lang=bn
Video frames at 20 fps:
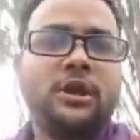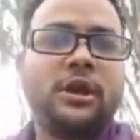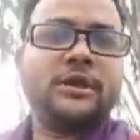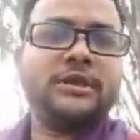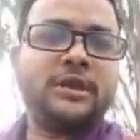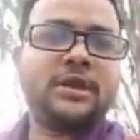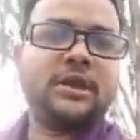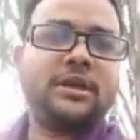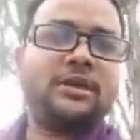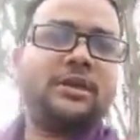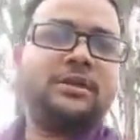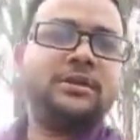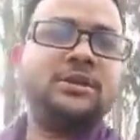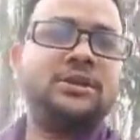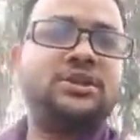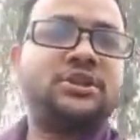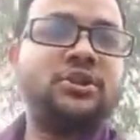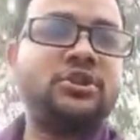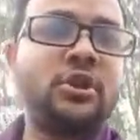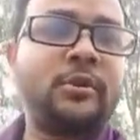এই যে
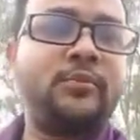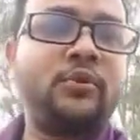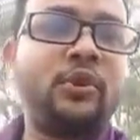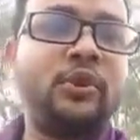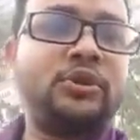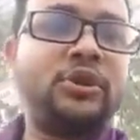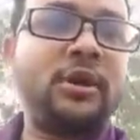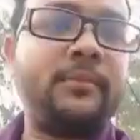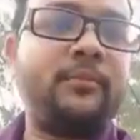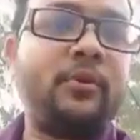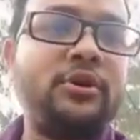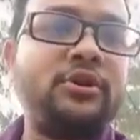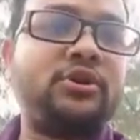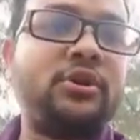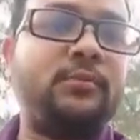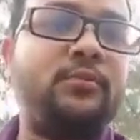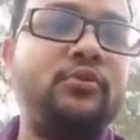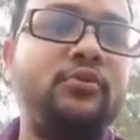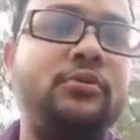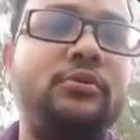নিশ্চিন্তপুর হইতে
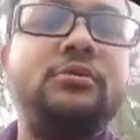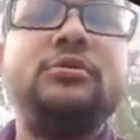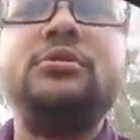বৈদ্যপুর